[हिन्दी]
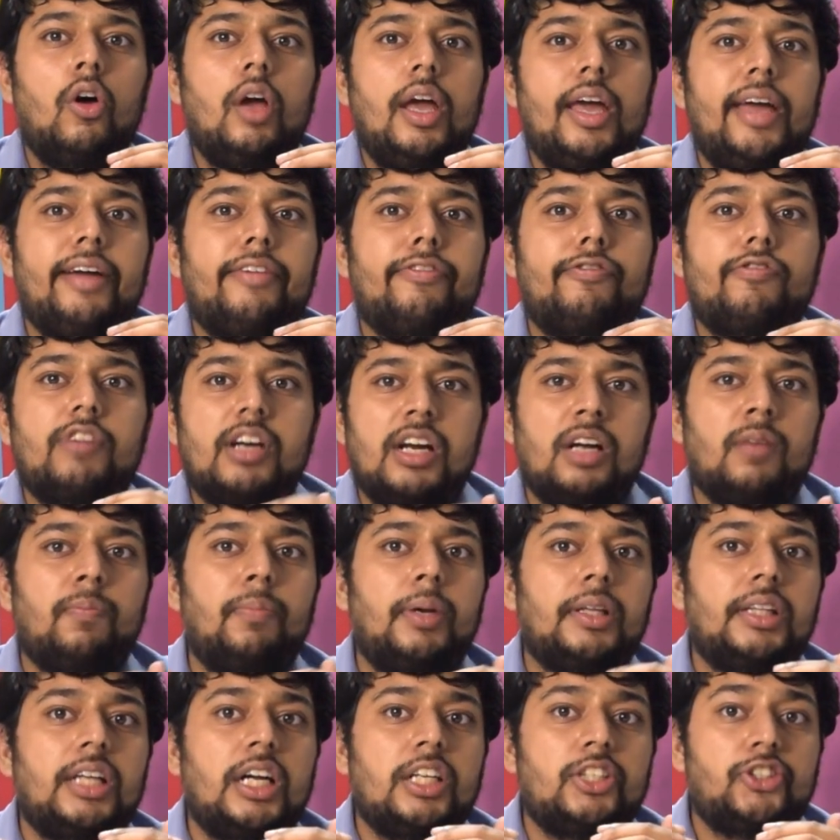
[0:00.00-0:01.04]
एक फर्क
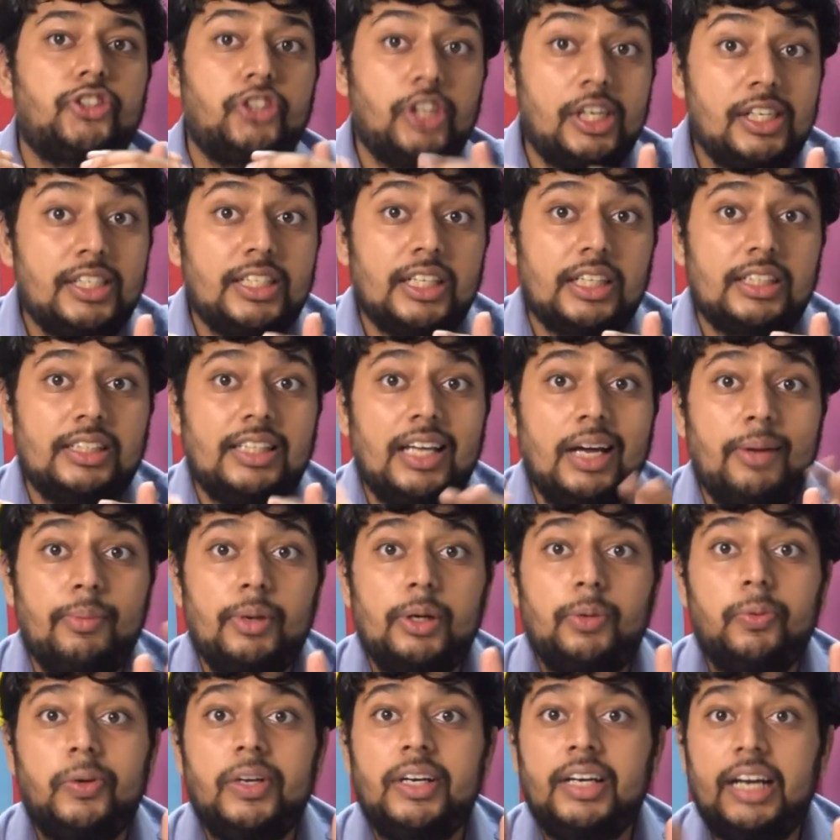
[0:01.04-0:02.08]
पता चल सकता है
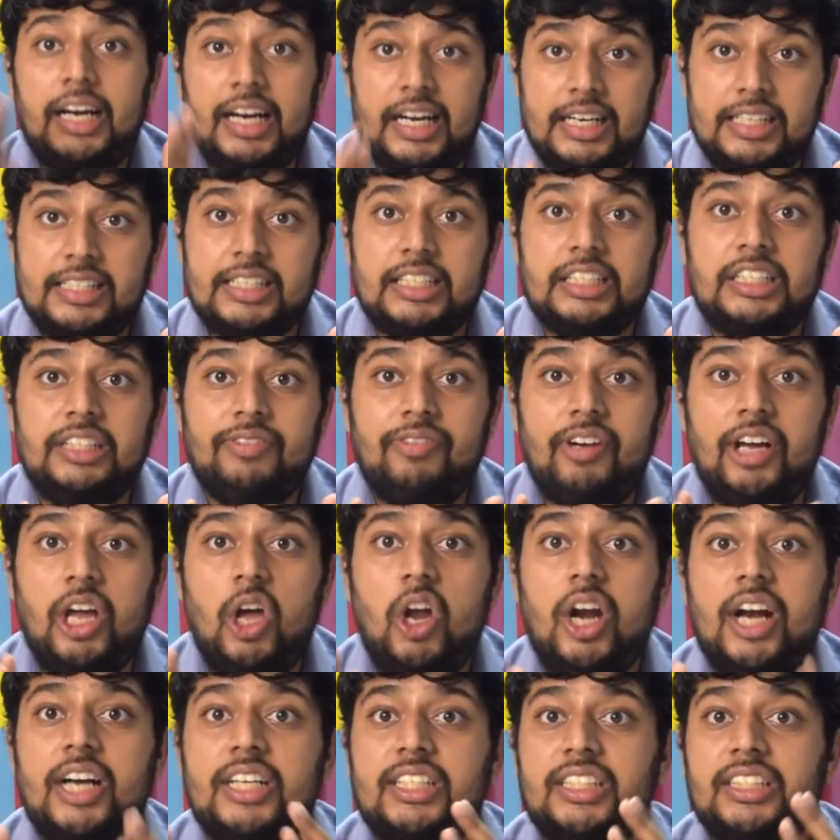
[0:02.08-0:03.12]
बिटवीन 865
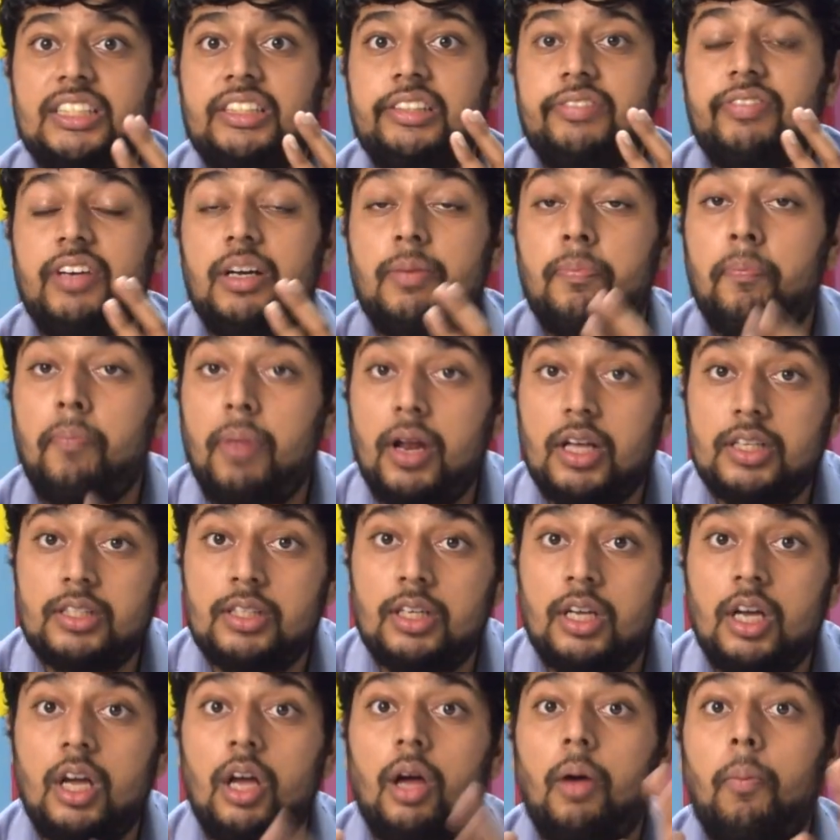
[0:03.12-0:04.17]
और 865 प्लस
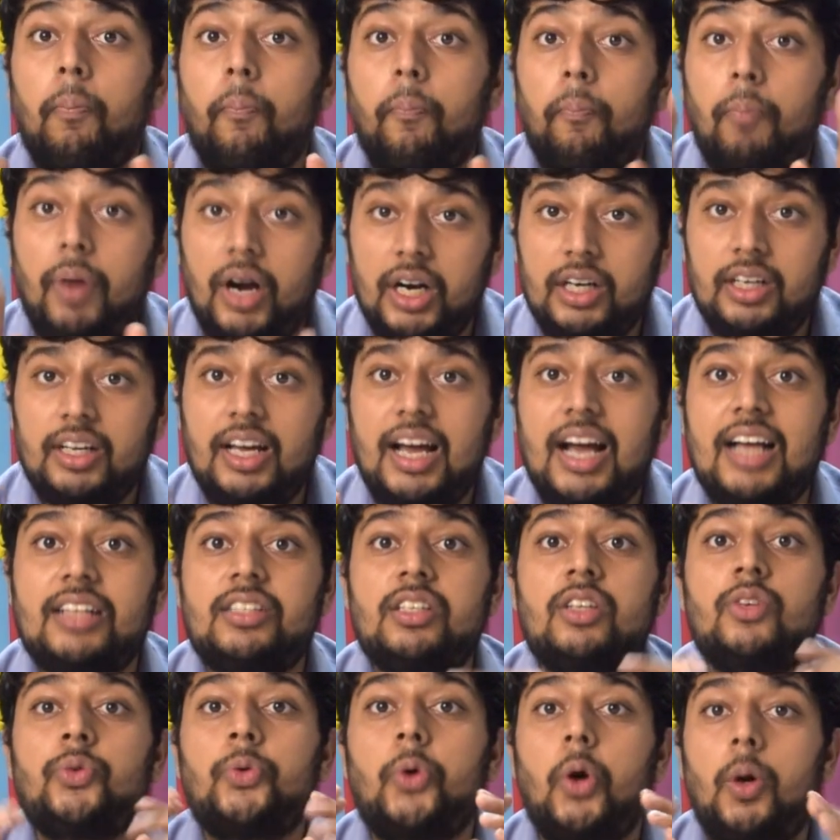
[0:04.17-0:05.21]
बट एज
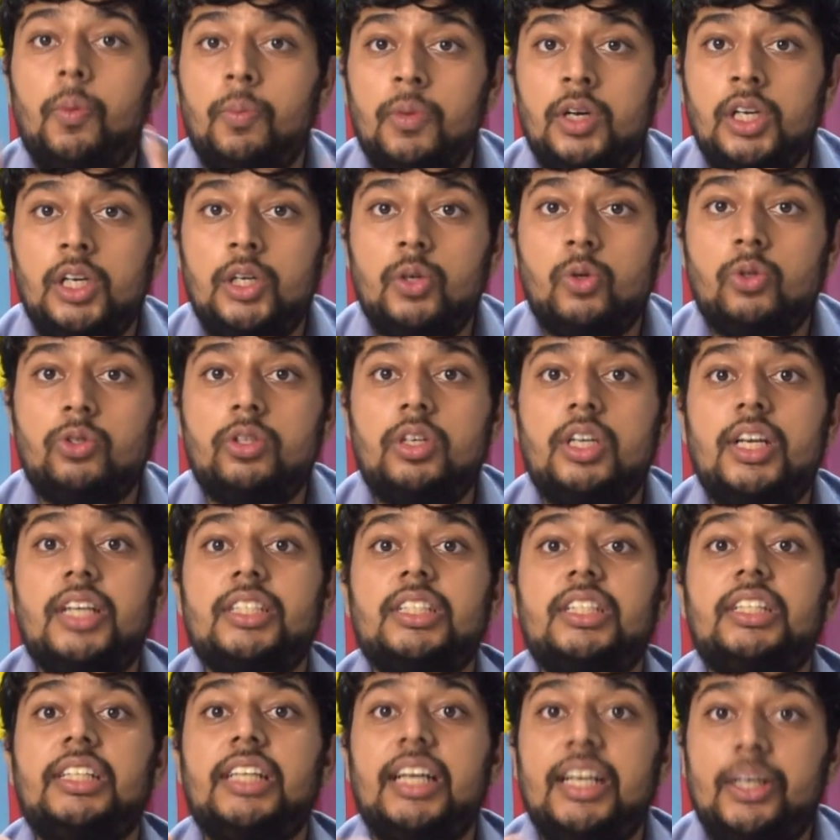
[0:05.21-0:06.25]
अ नॉर्मल यूजर एज
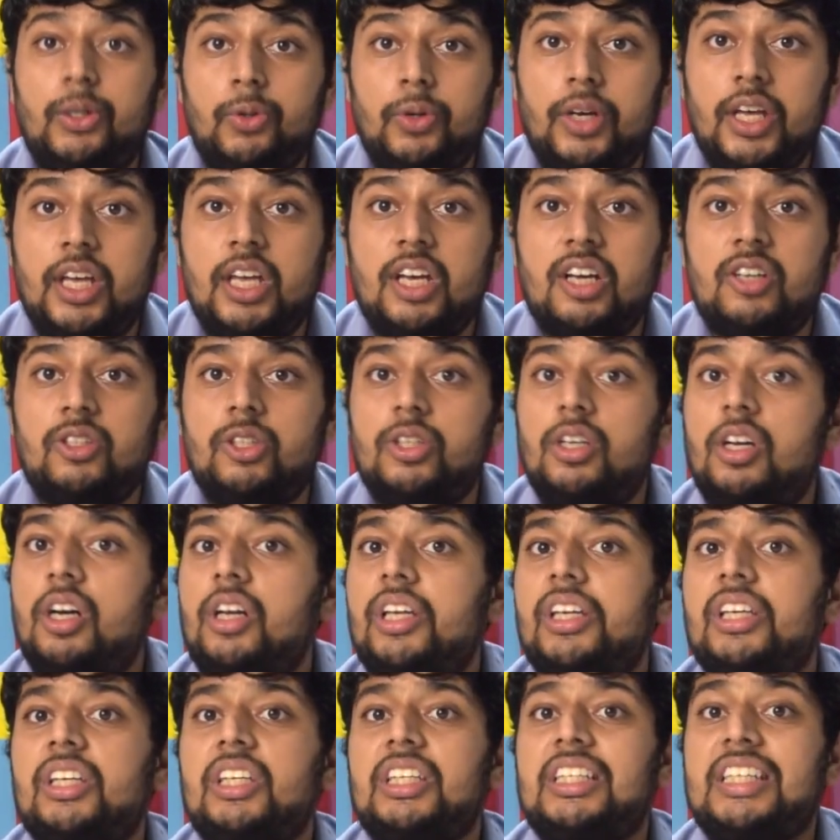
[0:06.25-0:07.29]
अ डे टू डे यूजर
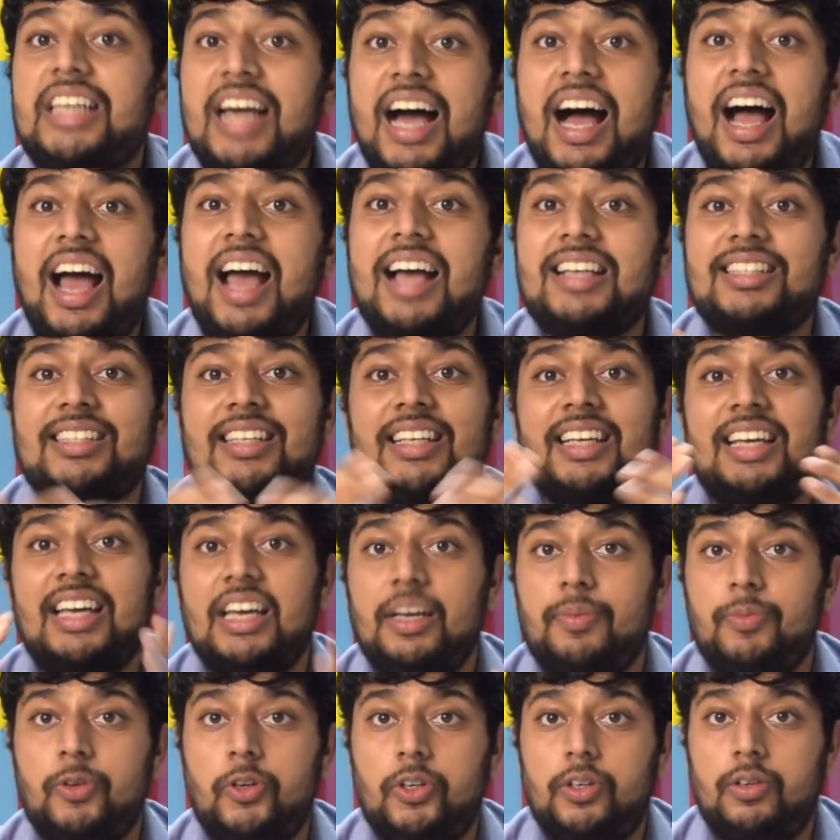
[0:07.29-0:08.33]
या एज अ
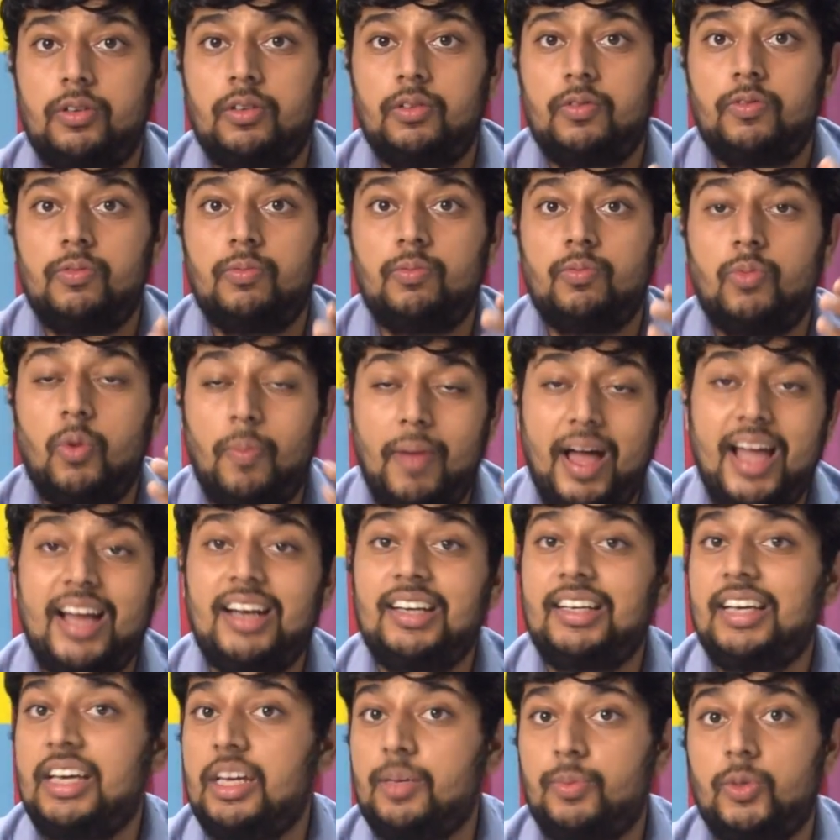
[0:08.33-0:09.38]
गेमर मोबाइल
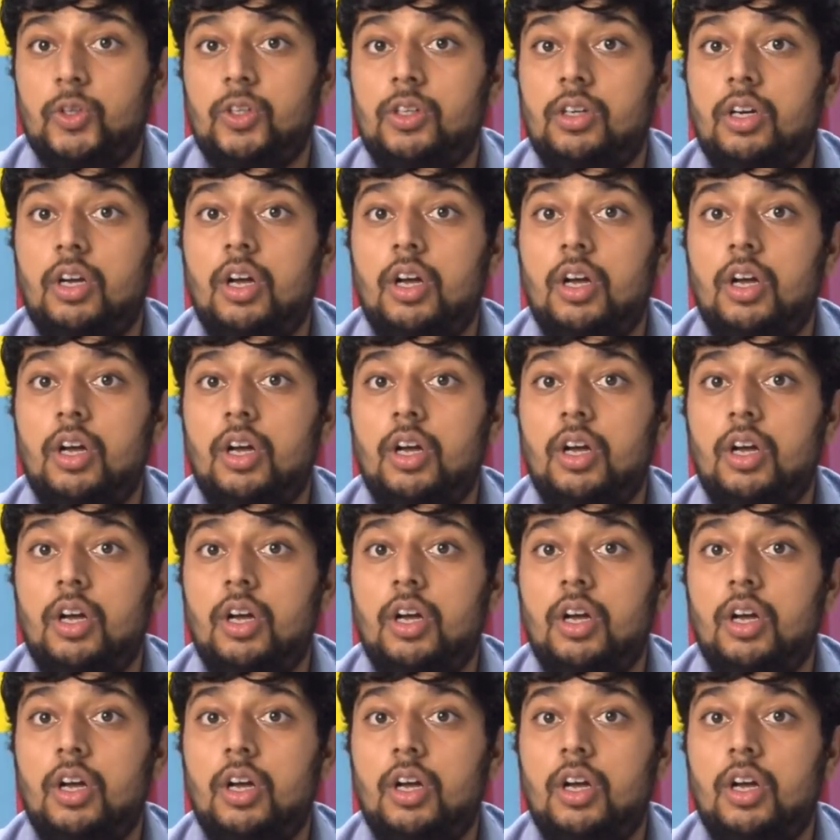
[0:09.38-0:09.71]
गेमर